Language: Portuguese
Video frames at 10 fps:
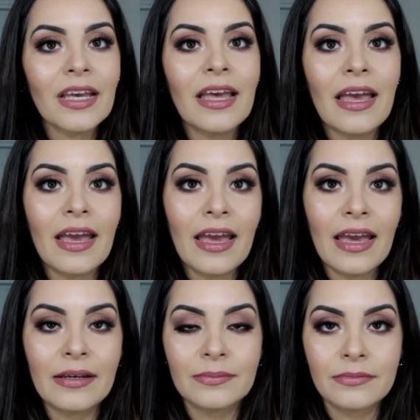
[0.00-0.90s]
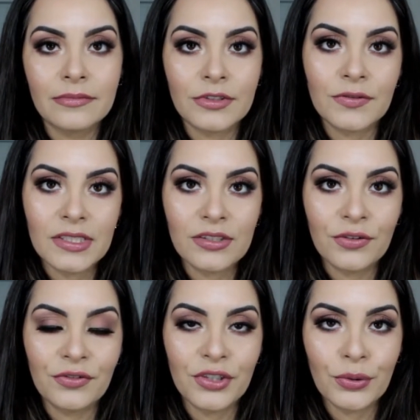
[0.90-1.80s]
É, se vocês
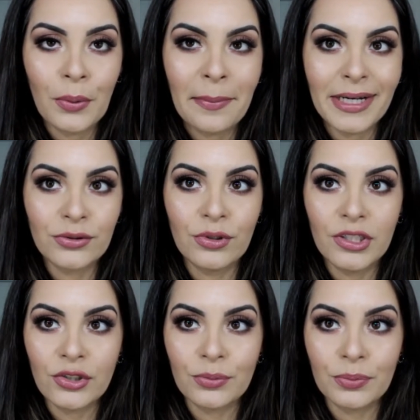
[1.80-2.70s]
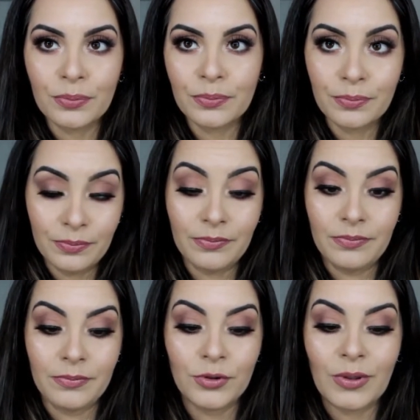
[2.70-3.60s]
ouvirem algum barulhinho,
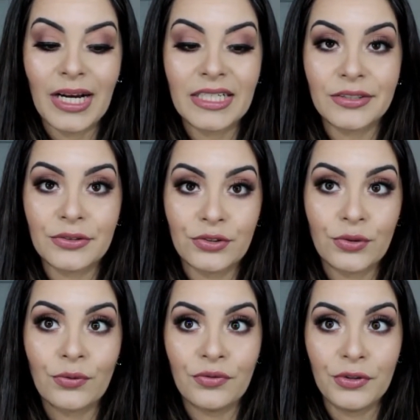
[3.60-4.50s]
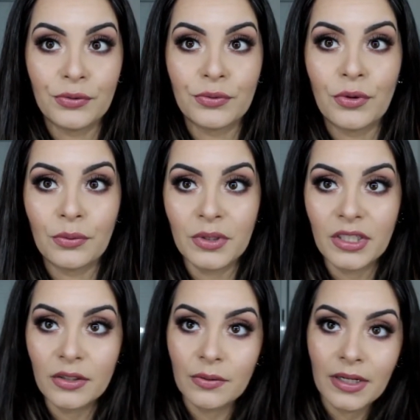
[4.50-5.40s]
no caso, acho que ouviram um
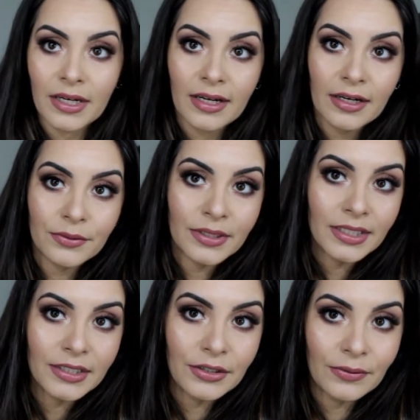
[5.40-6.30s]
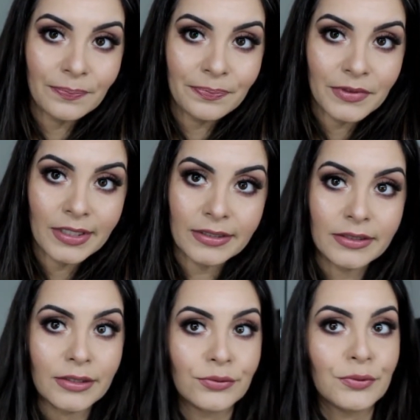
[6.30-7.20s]
ronquinho, a Cacau tá ali, ó, tá,
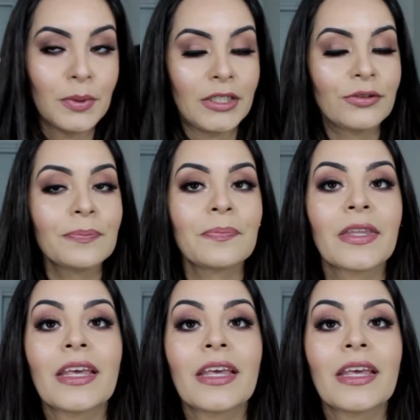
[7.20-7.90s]
tá dormindo.